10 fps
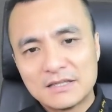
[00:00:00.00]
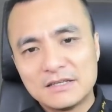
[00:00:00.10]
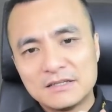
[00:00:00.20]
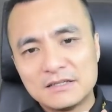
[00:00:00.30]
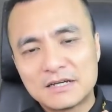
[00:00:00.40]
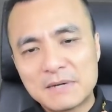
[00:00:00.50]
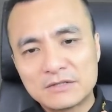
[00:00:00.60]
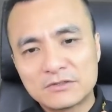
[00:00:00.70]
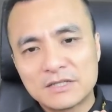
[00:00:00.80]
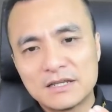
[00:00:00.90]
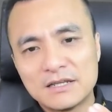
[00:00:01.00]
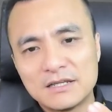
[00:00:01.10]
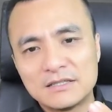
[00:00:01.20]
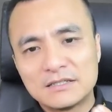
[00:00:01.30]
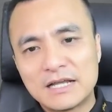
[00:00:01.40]
thì các bạn có thể
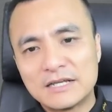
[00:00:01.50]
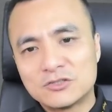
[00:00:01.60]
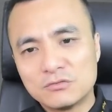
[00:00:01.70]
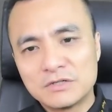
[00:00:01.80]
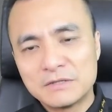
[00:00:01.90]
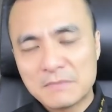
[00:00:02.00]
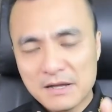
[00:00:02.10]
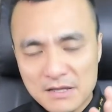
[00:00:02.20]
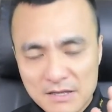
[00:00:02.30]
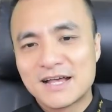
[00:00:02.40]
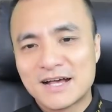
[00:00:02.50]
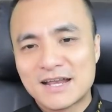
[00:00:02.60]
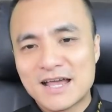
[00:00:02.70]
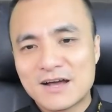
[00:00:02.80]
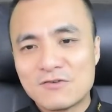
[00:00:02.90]
lên lịch lại chúng khi mà
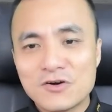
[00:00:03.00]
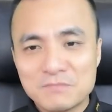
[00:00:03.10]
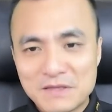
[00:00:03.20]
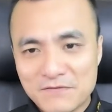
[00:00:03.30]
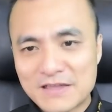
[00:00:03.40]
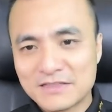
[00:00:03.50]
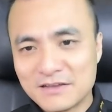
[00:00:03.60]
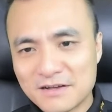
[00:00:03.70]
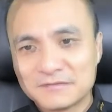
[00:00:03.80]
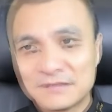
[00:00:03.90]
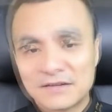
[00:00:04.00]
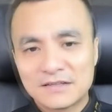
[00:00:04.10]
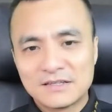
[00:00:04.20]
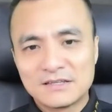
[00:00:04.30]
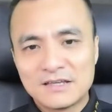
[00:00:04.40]
à, là không còn bị phạt nữa
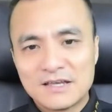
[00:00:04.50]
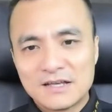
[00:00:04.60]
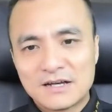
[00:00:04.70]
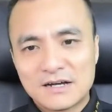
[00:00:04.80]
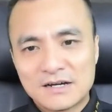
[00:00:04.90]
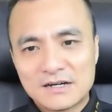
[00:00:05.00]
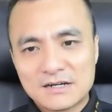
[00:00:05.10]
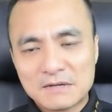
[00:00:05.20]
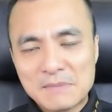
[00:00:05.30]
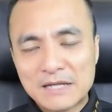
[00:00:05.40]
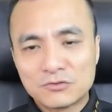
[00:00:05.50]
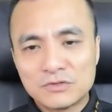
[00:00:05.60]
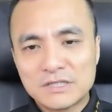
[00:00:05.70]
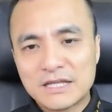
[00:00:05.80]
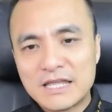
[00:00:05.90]
vậy thì à, các bạn
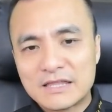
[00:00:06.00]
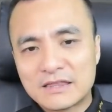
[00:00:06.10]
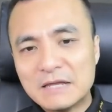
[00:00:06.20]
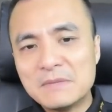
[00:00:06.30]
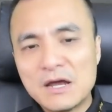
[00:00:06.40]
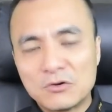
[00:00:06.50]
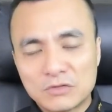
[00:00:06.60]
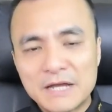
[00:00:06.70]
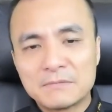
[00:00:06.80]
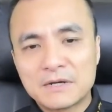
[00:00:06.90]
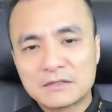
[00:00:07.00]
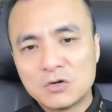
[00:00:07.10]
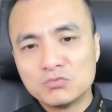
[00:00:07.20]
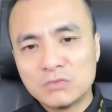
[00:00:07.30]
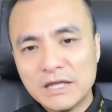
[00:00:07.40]
cũng có thể để tìm hiểu thêm các
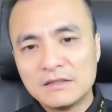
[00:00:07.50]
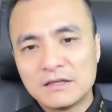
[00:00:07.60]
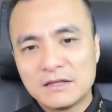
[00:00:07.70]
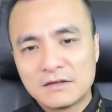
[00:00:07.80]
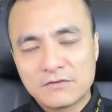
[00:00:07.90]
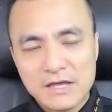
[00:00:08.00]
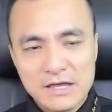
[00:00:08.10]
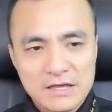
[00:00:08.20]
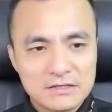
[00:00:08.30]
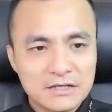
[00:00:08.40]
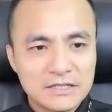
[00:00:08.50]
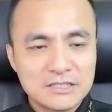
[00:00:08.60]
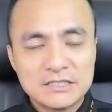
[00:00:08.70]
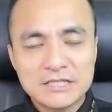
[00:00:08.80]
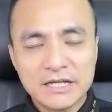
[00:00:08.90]
thông tin về những cái
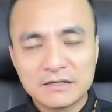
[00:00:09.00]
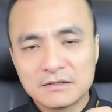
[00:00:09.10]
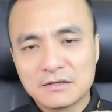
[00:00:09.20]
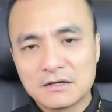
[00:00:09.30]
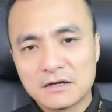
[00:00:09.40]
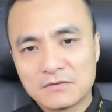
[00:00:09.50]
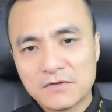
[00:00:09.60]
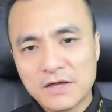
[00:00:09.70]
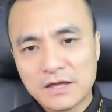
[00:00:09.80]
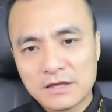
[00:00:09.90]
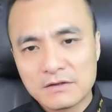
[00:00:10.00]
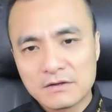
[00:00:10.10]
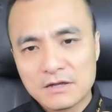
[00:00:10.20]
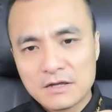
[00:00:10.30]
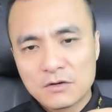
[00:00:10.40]
chính sách uh, về
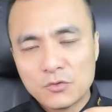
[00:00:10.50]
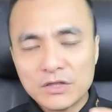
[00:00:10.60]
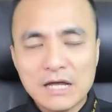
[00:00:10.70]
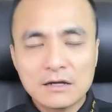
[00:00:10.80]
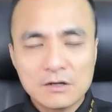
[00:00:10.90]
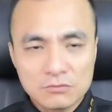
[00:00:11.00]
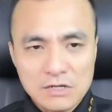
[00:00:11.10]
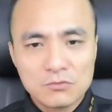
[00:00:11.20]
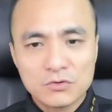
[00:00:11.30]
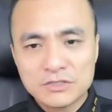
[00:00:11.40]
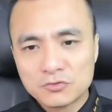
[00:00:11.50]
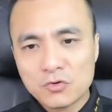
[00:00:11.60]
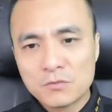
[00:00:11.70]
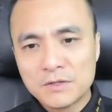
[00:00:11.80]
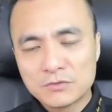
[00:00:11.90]
nguyên tắc cộng đồng của
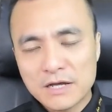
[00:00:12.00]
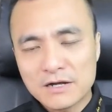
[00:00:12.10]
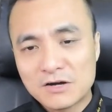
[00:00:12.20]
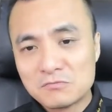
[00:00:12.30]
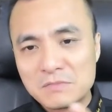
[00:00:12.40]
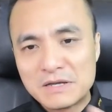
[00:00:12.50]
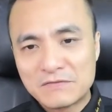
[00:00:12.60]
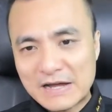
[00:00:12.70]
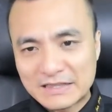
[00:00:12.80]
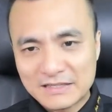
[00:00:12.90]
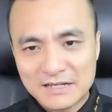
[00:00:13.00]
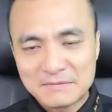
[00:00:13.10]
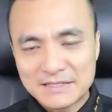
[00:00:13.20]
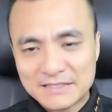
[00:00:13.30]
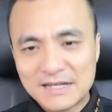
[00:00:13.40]
YouTube để chúng ta không bị phạt nữa các
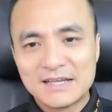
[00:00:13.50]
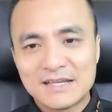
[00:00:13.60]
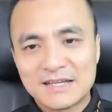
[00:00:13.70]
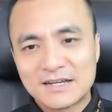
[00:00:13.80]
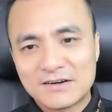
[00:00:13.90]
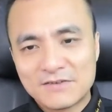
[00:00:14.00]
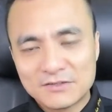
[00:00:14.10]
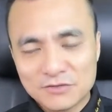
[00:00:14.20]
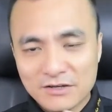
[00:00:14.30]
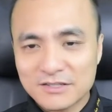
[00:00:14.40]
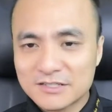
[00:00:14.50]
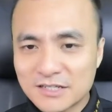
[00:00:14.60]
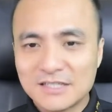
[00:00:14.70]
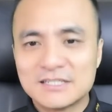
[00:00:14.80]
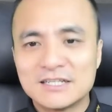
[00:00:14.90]
bạn nhé. Đó, và chúng ta có thể
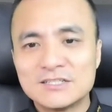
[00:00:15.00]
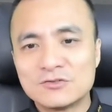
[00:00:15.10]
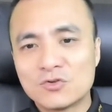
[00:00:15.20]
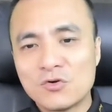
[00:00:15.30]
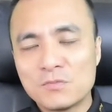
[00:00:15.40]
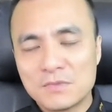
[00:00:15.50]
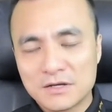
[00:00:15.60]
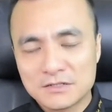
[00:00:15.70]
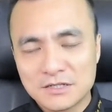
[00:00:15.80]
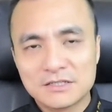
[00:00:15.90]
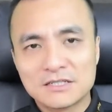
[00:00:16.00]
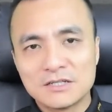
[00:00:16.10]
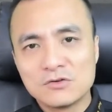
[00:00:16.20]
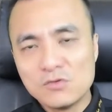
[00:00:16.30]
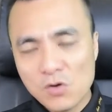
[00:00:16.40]
search lên trên YouTube, uh, search lên
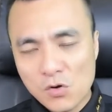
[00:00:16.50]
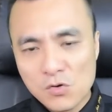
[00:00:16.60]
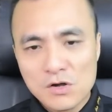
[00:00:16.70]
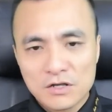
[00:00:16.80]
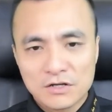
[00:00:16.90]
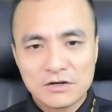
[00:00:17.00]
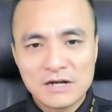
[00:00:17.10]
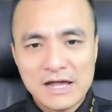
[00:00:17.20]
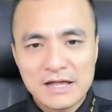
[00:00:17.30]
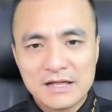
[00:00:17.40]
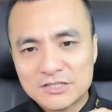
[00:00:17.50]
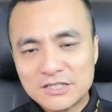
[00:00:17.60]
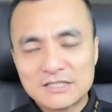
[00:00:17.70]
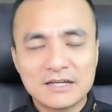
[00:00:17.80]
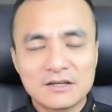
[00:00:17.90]
trên Google đó là
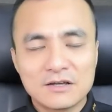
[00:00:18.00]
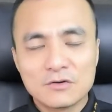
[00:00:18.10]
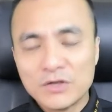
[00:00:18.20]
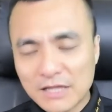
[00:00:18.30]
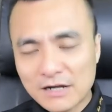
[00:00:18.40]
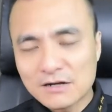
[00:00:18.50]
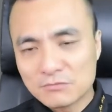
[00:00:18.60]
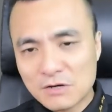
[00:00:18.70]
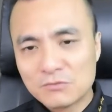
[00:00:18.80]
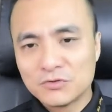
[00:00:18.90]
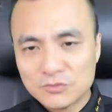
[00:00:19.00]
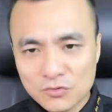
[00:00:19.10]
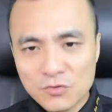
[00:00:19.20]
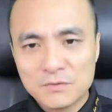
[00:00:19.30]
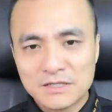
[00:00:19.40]
chính sách uh, nguyên tắc cộng đồng của
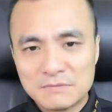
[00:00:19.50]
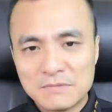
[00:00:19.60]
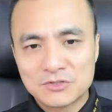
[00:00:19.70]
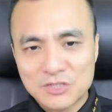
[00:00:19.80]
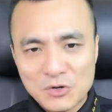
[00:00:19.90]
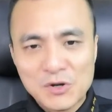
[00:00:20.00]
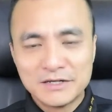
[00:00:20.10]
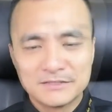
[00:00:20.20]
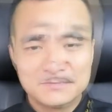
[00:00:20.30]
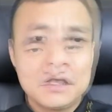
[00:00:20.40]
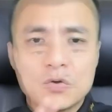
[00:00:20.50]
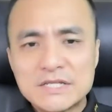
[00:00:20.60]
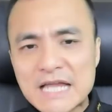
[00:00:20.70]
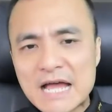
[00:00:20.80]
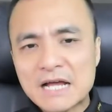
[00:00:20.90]
YouTube để tìm sâu hơn.
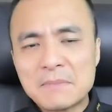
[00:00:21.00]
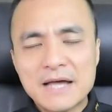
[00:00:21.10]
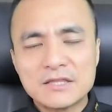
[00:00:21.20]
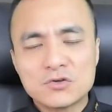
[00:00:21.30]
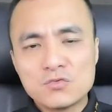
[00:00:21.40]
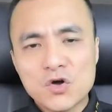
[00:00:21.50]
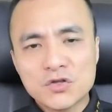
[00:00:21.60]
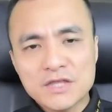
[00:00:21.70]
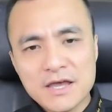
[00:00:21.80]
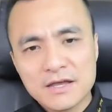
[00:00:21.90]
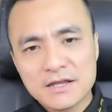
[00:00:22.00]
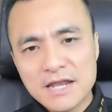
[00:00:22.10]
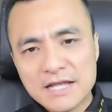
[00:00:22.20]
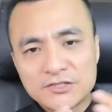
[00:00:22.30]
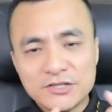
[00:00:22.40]
Ngoài ra các bạn cũng có thể
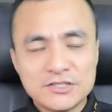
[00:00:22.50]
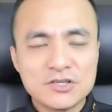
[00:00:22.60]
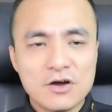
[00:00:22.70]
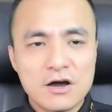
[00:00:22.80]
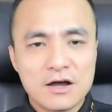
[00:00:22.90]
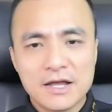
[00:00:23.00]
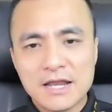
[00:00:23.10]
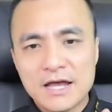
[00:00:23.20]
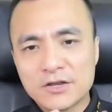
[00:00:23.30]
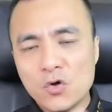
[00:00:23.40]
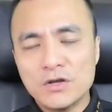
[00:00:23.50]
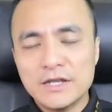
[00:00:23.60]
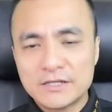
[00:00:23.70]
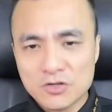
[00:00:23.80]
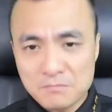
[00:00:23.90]
là chỉnh sửa hay là đổi
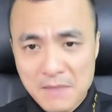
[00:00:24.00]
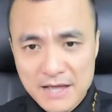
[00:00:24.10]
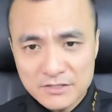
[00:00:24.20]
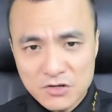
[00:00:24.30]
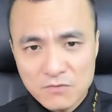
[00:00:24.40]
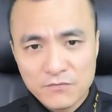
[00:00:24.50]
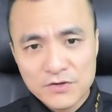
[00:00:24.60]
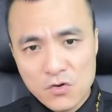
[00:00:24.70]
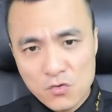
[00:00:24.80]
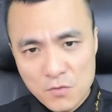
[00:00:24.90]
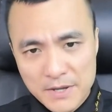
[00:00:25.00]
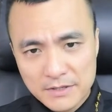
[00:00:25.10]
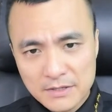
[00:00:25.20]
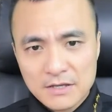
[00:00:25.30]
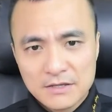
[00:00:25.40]
lịch xuất bản trong video của
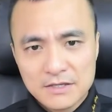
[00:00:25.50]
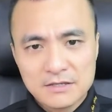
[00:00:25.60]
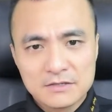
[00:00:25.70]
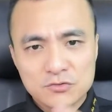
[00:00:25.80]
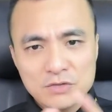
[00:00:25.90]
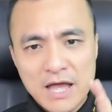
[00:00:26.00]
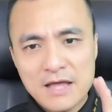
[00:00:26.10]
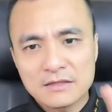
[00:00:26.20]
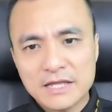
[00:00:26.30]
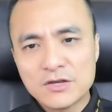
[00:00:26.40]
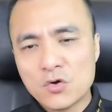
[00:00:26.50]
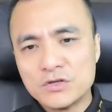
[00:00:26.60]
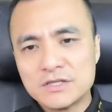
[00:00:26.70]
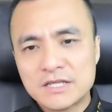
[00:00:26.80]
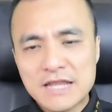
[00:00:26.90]
mình thì chúng ta thay
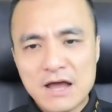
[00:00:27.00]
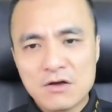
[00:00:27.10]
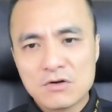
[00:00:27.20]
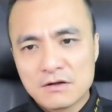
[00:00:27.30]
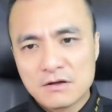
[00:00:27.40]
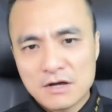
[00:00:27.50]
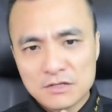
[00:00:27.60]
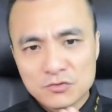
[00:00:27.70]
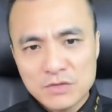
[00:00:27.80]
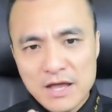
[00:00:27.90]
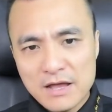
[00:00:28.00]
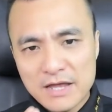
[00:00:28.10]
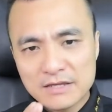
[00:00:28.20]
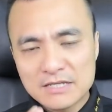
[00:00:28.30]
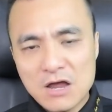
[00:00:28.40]
đổi như thế nào à, chúng ta
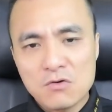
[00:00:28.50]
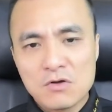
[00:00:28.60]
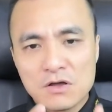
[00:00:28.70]
hãy như sau